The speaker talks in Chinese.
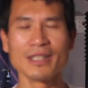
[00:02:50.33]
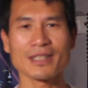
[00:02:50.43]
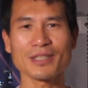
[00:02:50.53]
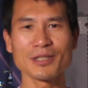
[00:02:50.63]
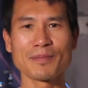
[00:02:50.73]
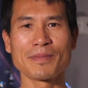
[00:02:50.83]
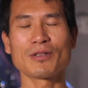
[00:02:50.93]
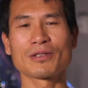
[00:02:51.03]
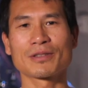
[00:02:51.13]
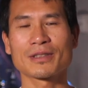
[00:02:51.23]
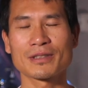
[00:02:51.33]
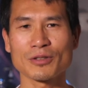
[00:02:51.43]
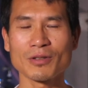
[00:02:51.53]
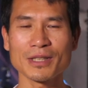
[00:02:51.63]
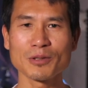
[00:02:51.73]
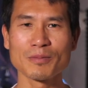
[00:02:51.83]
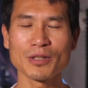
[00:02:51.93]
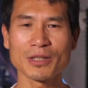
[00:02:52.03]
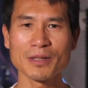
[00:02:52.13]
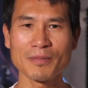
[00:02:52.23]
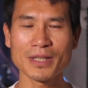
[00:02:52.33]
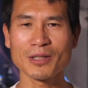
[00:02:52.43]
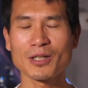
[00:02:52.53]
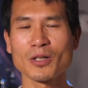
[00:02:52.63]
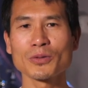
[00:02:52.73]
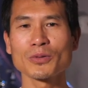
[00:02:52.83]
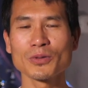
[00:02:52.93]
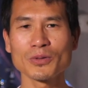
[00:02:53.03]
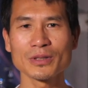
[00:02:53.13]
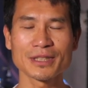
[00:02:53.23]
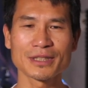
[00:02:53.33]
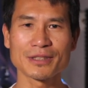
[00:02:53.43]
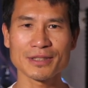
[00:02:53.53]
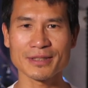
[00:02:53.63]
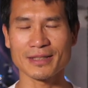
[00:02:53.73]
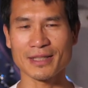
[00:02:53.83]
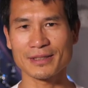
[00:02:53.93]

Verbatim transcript: 但是你从来就没有跟别人沟通过这些词